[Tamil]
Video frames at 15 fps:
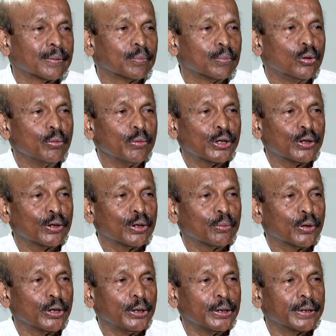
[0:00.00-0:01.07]
பூமிக்குள்ளே
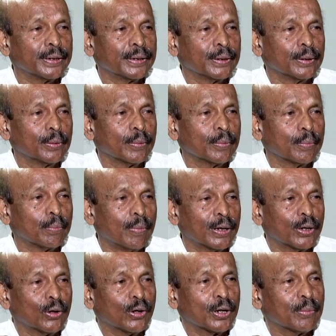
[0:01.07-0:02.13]
போய்
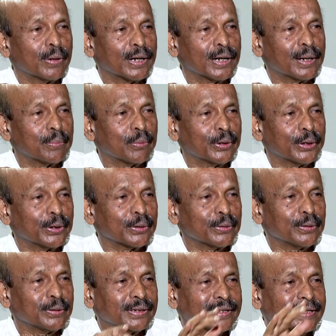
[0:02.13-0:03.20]
மண்ணோட மண்ணாக
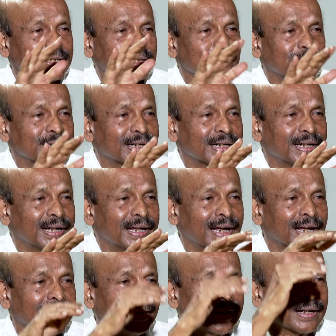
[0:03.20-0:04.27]
போயிடணும்
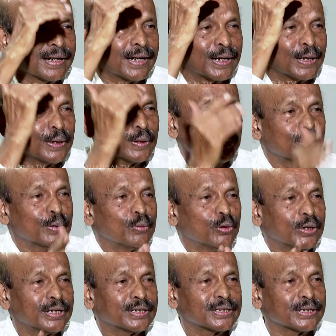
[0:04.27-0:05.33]
கிறிஸ்தவர்கள்லாம் கடலுக்குள்ள
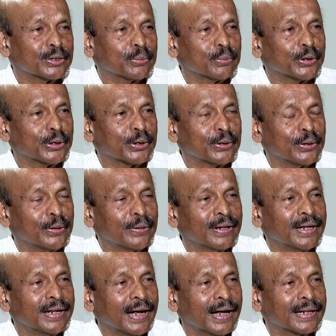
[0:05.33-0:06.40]
மூலிகை செத்து போயிடணும்
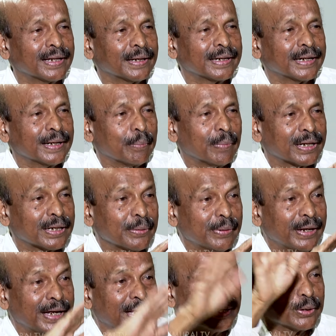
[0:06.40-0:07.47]
அந்த இன
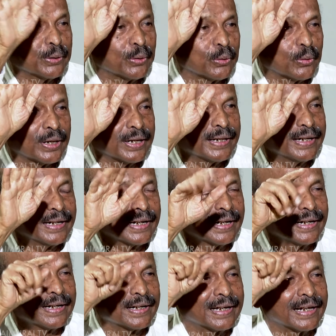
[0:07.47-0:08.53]
மதமே இருக்கக்கூடாது
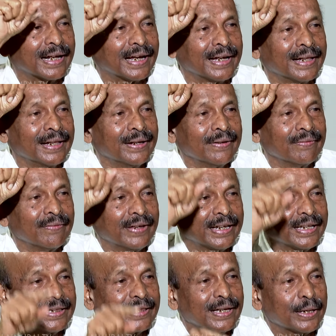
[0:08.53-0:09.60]
என்று
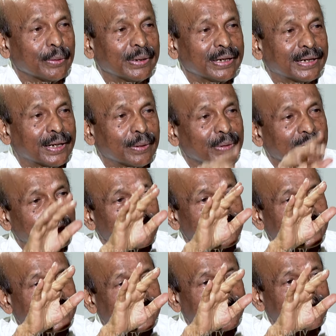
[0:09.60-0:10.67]
வெறித்தனமிக்க
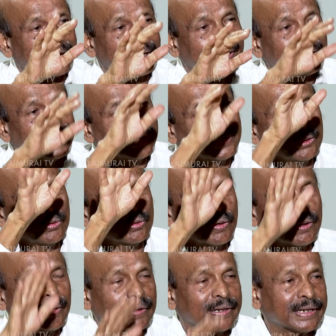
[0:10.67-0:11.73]
மதவாதிகள்
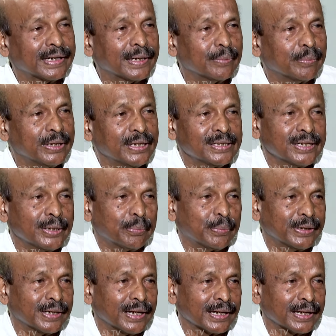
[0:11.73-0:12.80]
இந்துத்துவவாதிகள் பிஜேபி
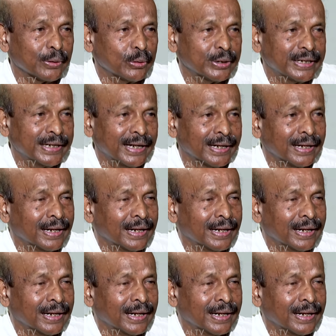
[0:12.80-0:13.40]
தானே ஒழிய